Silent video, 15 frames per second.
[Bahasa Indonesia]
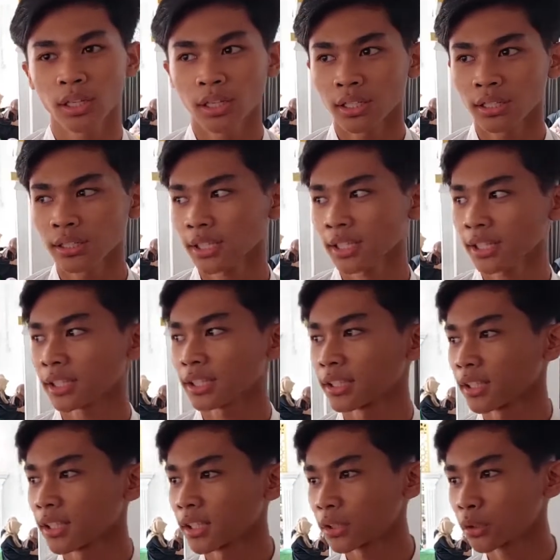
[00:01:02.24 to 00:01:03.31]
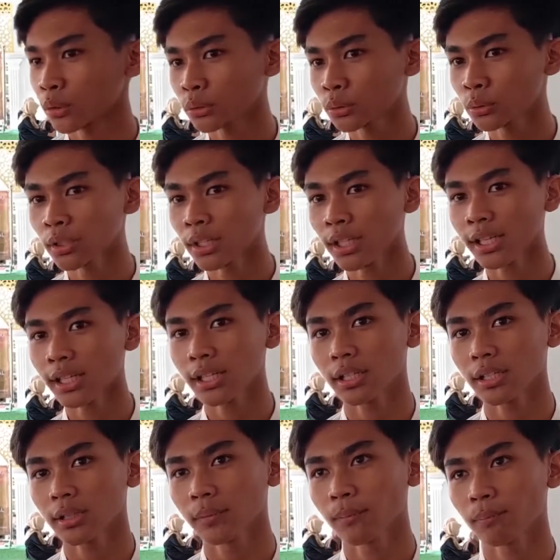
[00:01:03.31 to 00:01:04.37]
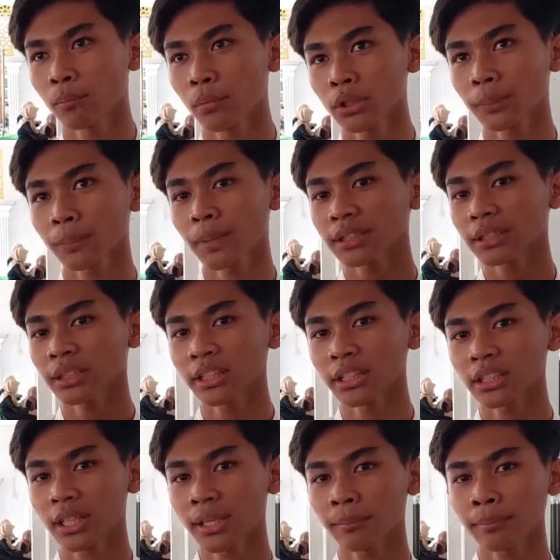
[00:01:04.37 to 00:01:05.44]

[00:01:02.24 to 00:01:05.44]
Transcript: nah, nah terus juga ya, motivasi kita